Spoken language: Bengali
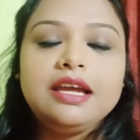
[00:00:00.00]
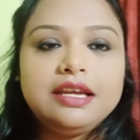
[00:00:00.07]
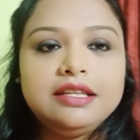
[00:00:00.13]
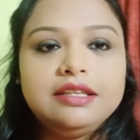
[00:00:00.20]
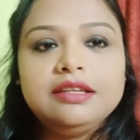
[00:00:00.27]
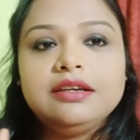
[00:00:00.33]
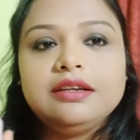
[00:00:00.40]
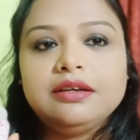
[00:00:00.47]

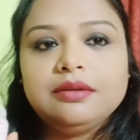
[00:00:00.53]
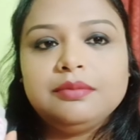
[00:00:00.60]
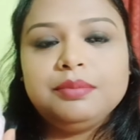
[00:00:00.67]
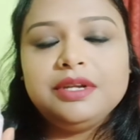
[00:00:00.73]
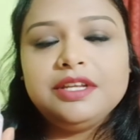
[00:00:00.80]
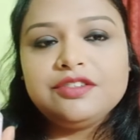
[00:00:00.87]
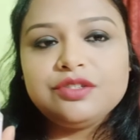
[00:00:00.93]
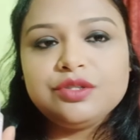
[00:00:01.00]
এদের
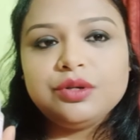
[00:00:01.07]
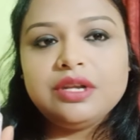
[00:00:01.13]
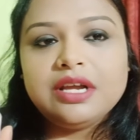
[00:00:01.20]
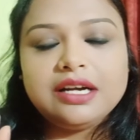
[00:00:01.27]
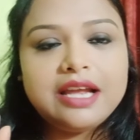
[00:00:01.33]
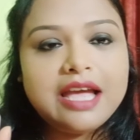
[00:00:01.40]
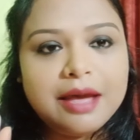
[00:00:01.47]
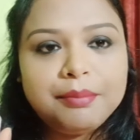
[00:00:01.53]
প্লে স্টোরে
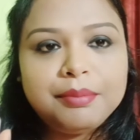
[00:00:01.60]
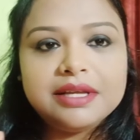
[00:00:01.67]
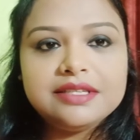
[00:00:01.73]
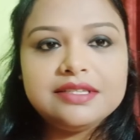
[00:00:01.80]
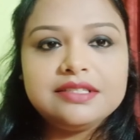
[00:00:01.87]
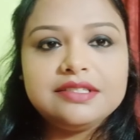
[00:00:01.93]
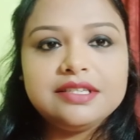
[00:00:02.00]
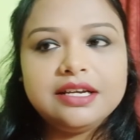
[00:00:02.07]
একটা অ্যাপ
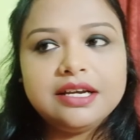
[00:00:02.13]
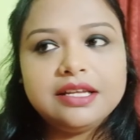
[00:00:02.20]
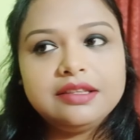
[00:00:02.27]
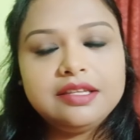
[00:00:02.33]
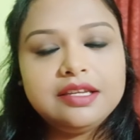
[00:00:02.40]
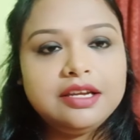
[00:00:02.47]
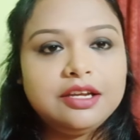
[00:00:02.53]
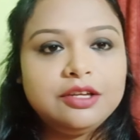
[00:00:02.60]
আছে সেখান
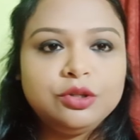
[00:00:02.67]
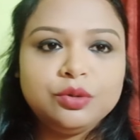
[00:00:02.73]
থেকে